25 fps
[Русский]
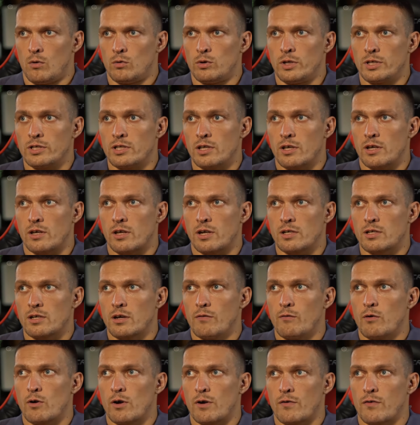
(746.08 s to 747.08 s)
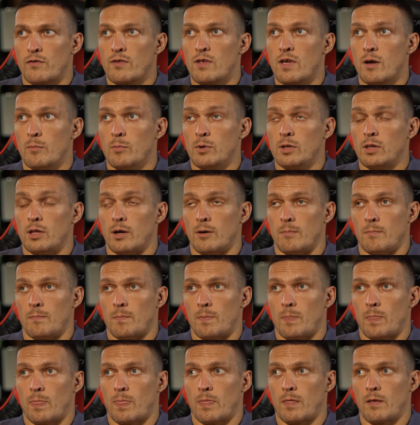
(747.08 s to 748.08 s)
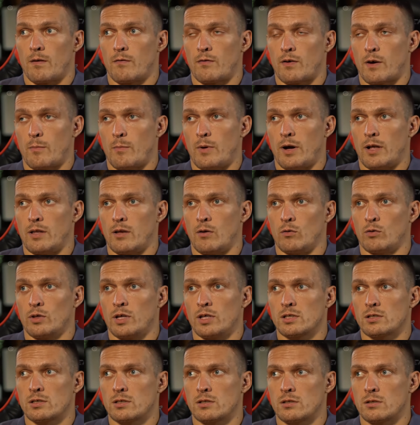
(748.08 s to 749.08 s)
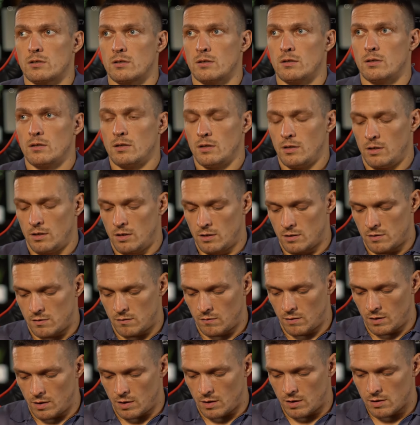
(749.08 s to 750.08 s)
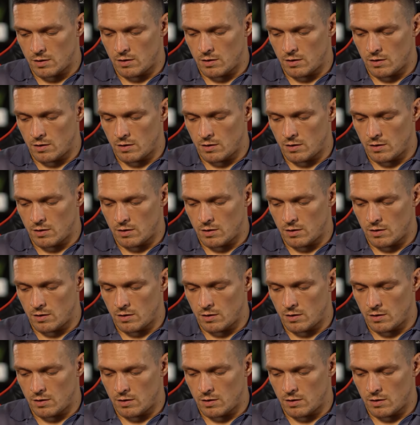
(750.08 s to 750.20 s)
У нас этих разговоров не было в команде. У нас э, единственные